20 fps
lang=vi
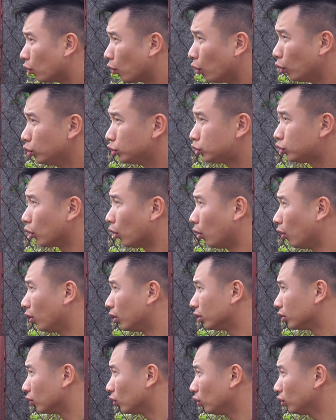Úi dồi ôi,
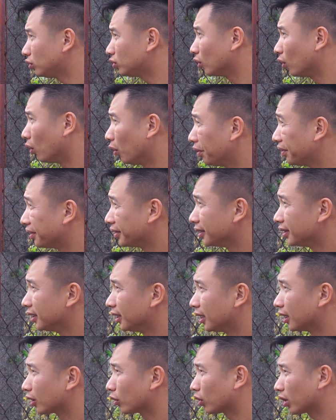úi dồi ôi,
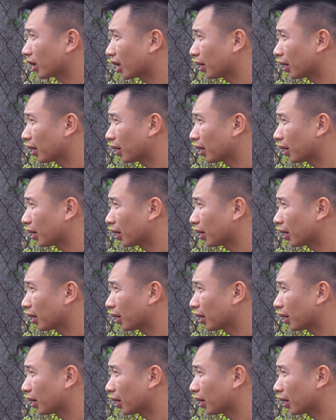cái,